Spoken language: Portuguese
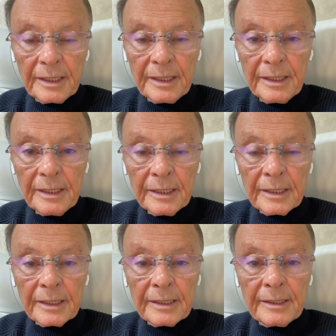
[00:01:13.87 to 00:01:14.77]

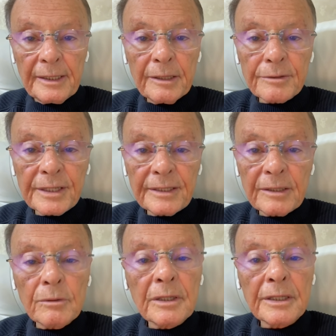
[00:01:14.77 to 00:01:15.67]
que Deus é
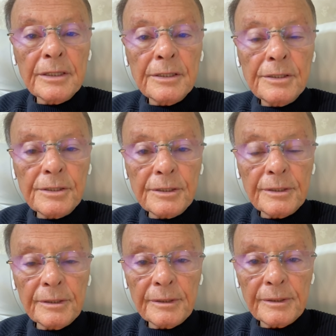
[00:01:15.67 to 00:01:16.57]
tão
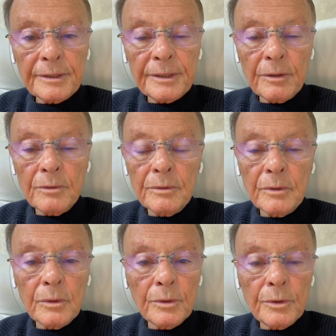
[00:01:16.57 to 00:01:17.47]
grande,
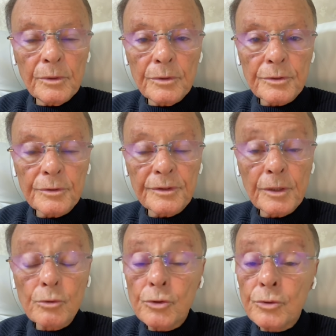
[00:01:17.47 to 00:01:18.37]
tão glorioso,
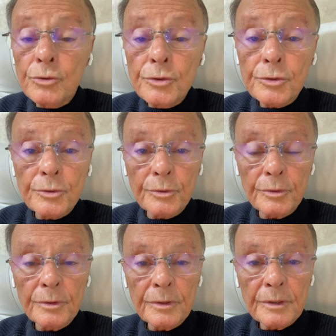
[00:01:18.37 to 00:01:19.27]
tão
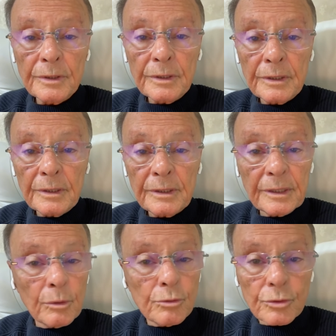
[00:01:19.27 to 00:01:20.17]
justo,
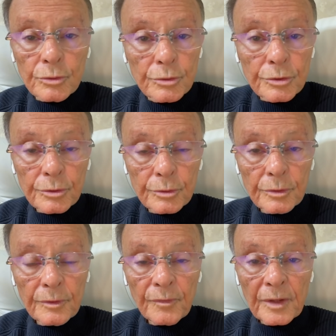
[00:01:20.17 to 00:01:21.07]
tão justo,
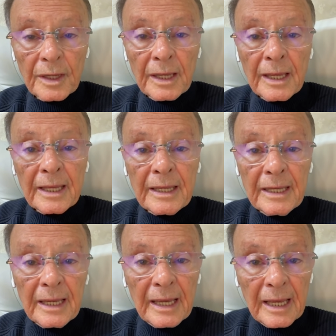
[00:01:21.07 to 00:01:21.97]

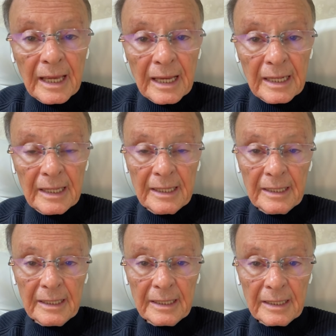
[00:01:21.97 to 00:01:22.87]
que
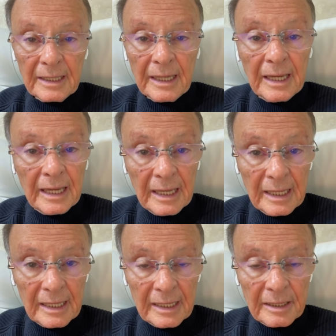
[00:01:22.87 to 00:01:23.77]
Ele,
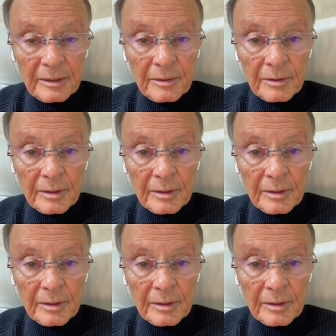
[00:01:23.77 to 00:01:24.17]
Ele,